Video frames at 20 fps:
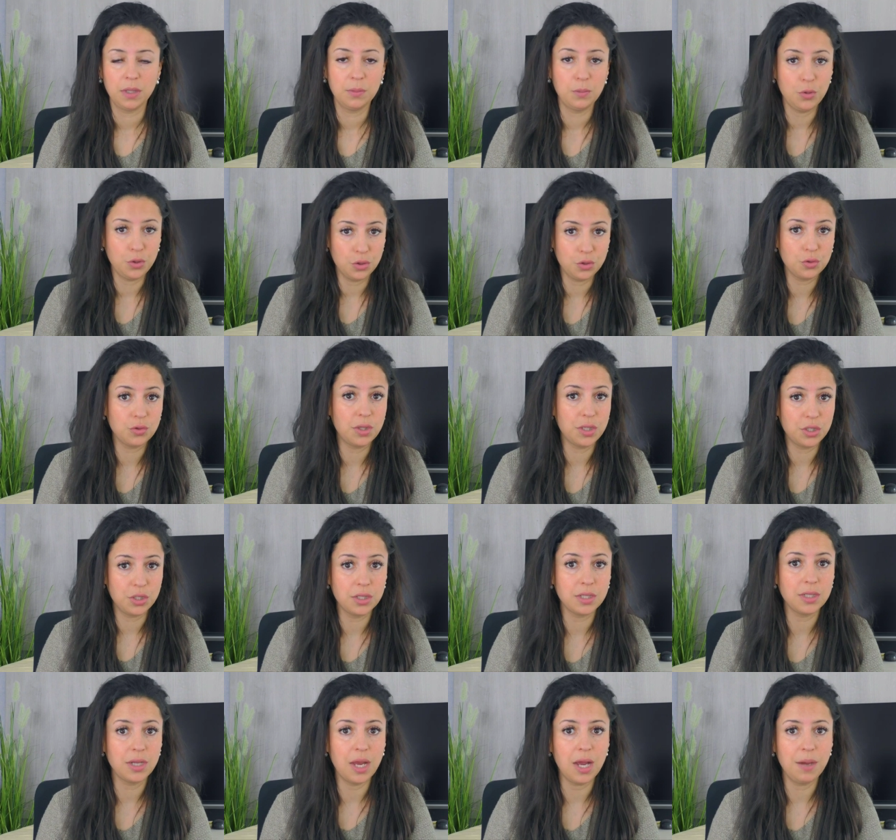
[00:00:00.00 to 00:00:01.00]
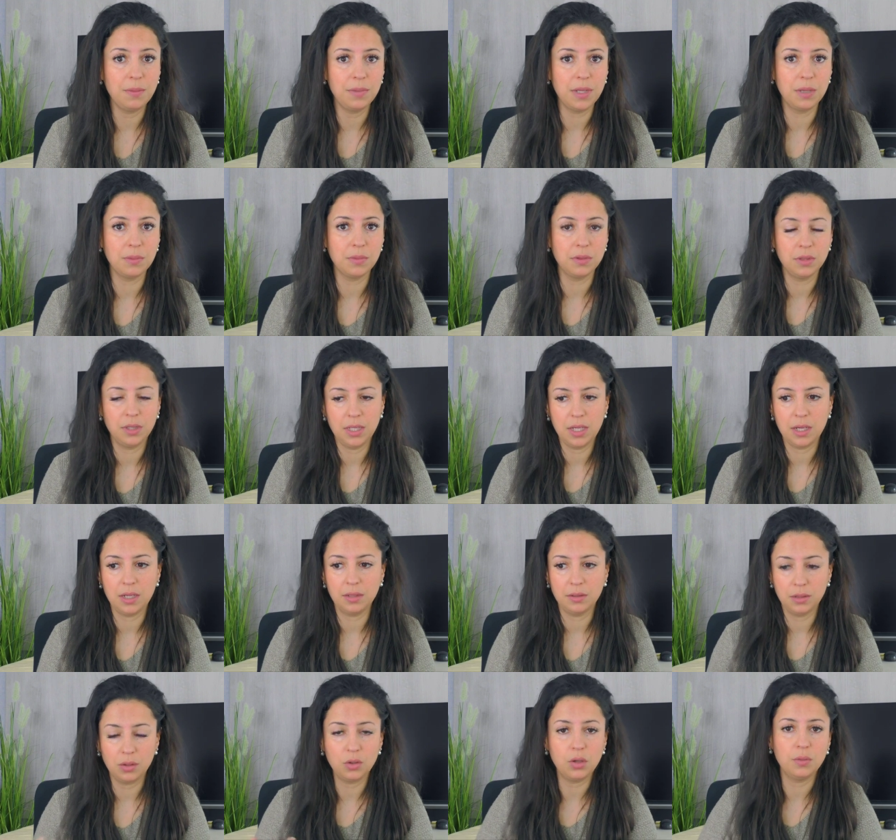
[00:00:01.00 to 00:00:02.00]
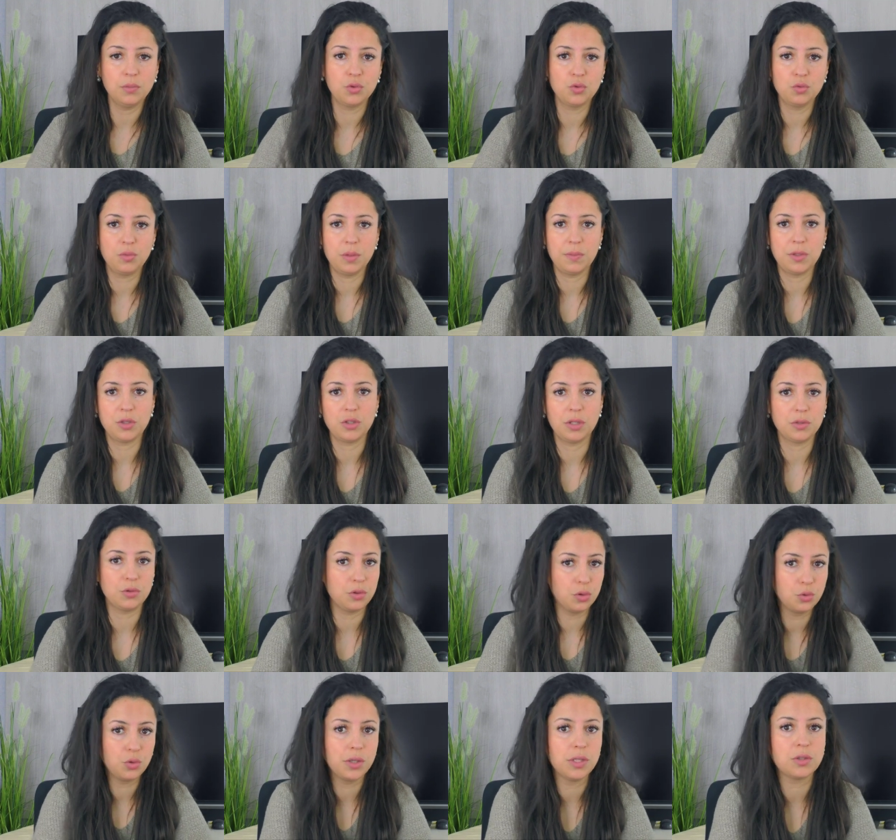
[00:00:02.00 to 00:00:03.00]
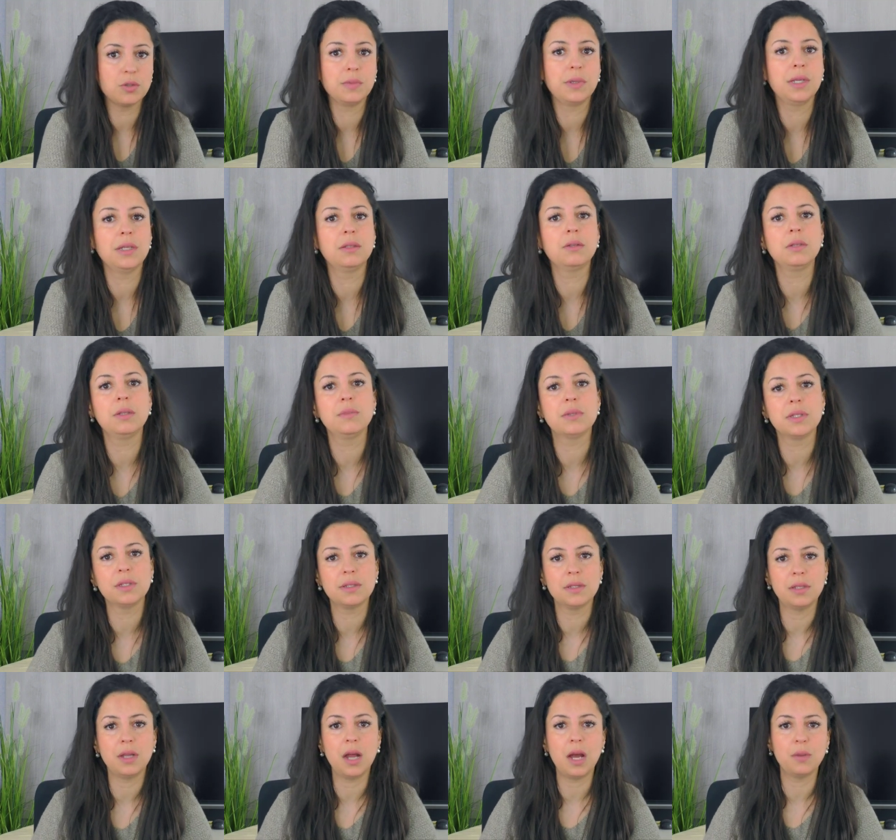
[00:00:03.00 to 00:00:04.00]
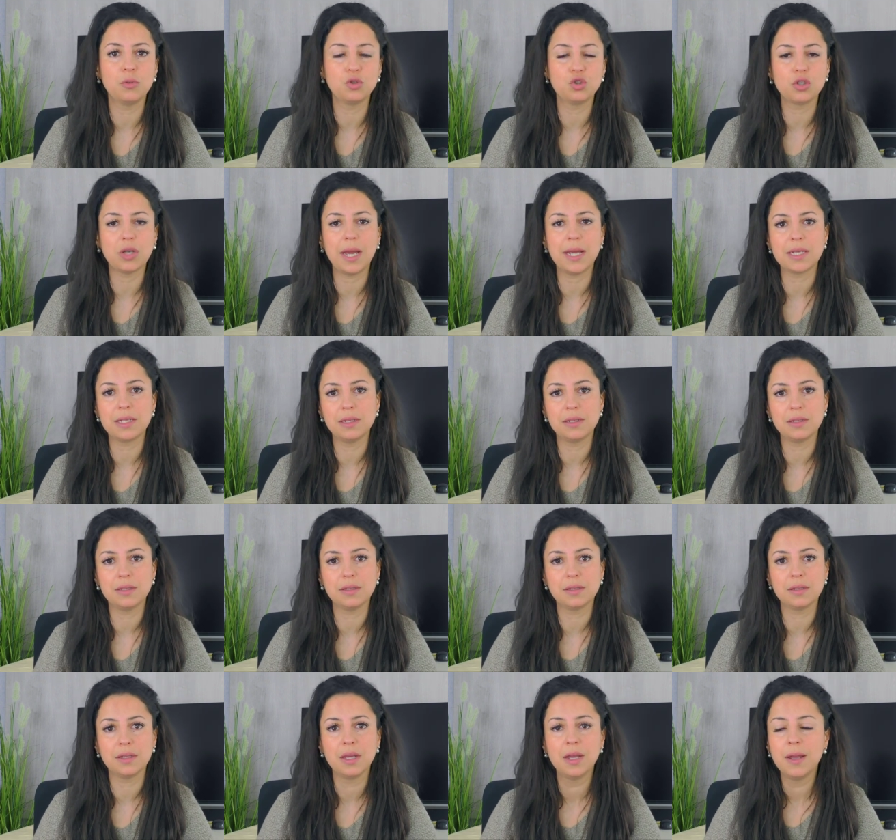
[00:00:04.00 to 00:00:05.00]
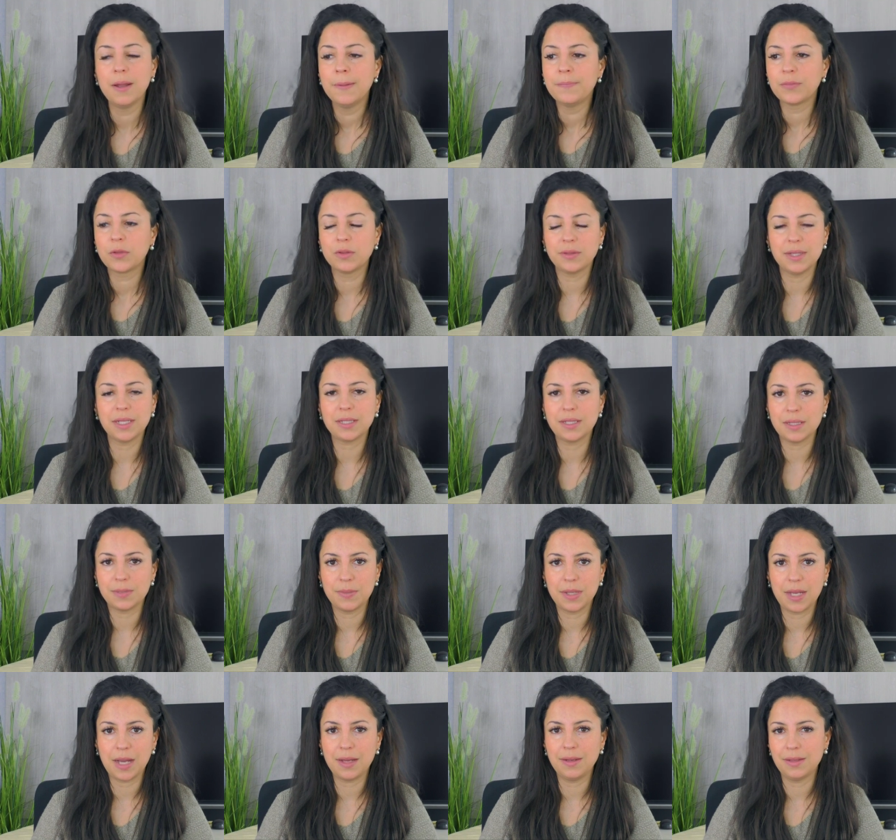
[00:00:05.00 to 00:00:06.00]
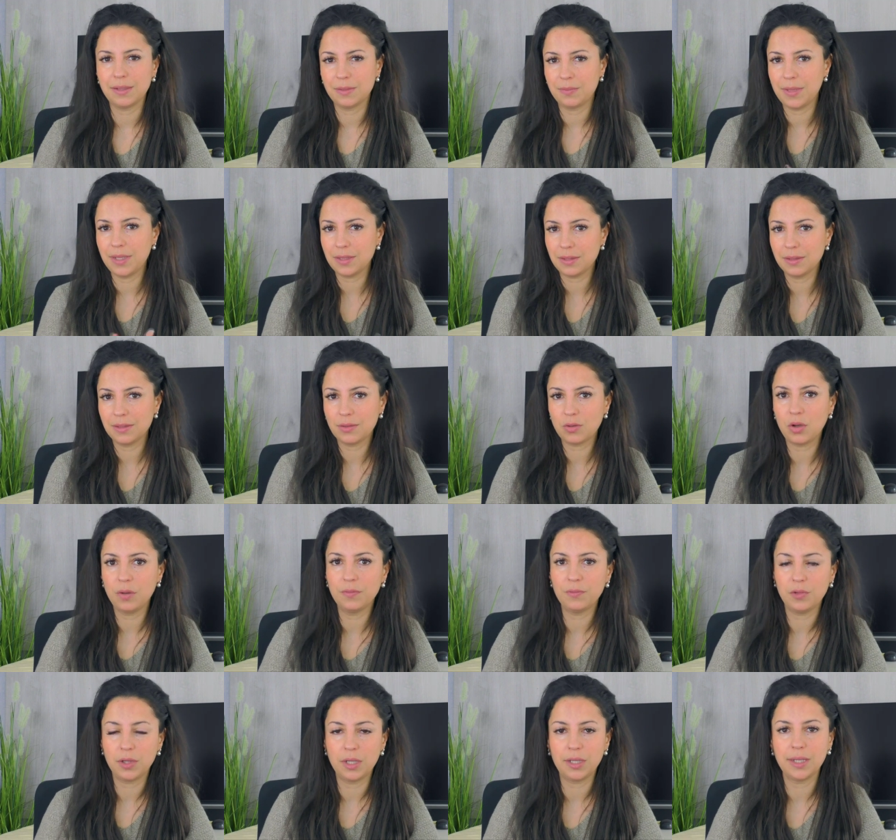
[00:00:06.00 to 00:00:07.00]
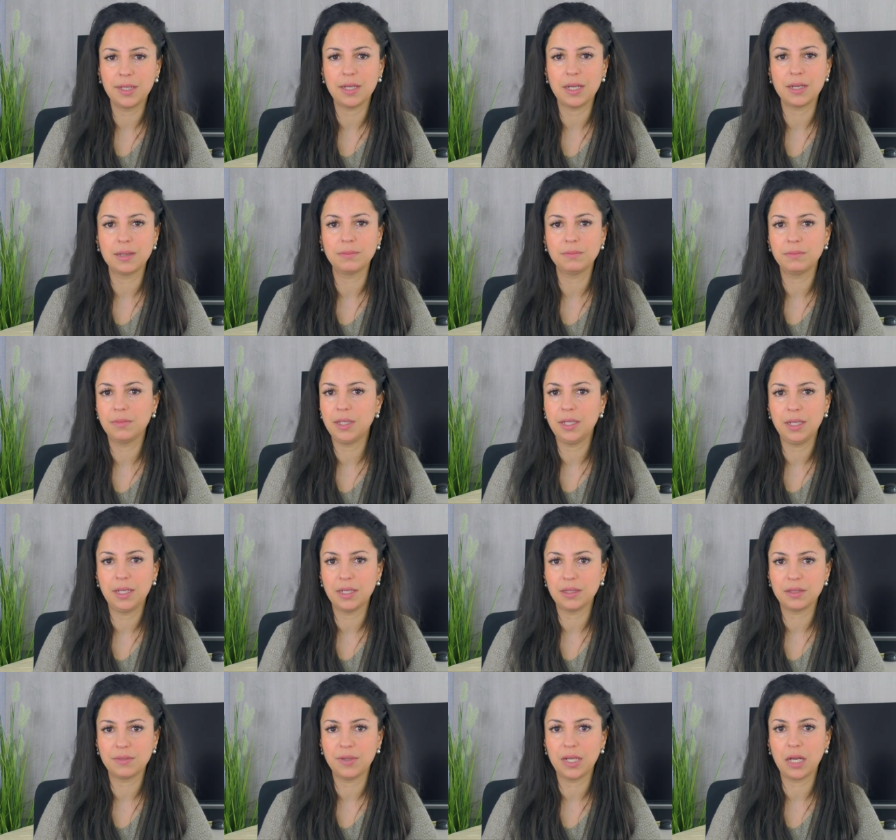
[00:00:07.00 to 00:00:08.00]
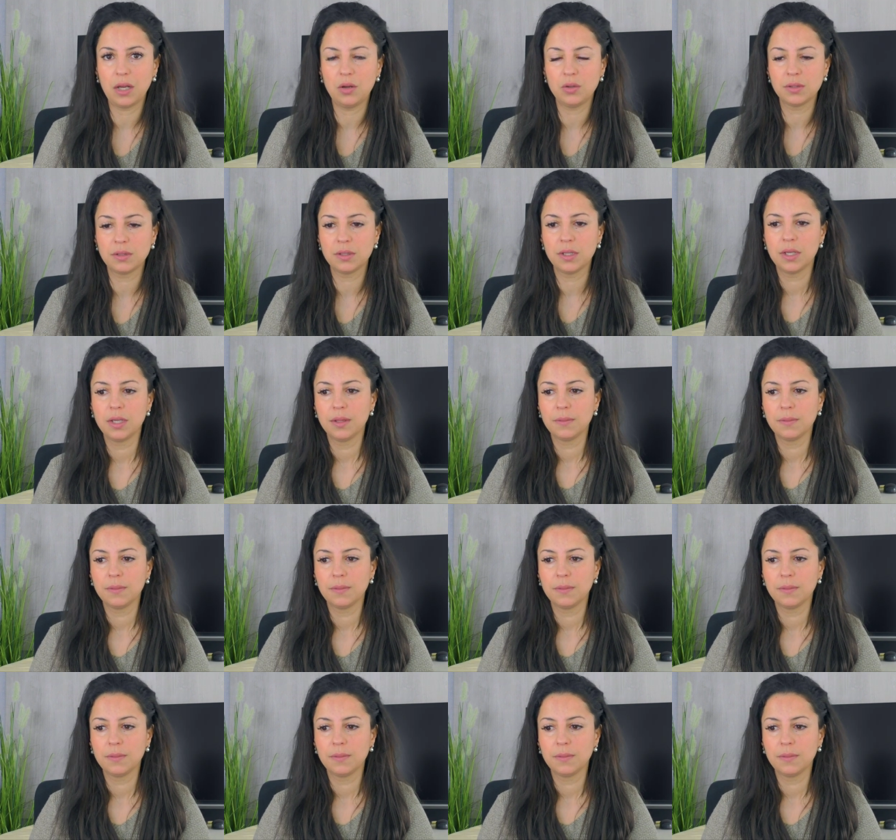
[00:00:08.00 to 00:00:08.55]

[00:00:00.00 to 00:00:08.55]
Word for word: Möchtest du, dass ich dich in den Arm nehme? Ja, dann komm zu mir, mein Schatz. Oder du gehst zum Kind und nimmst es in den Arm und streichelst es. Und sagst erstmal gar nichts. Meistens kommt von den Kindern eh ganz viel raus.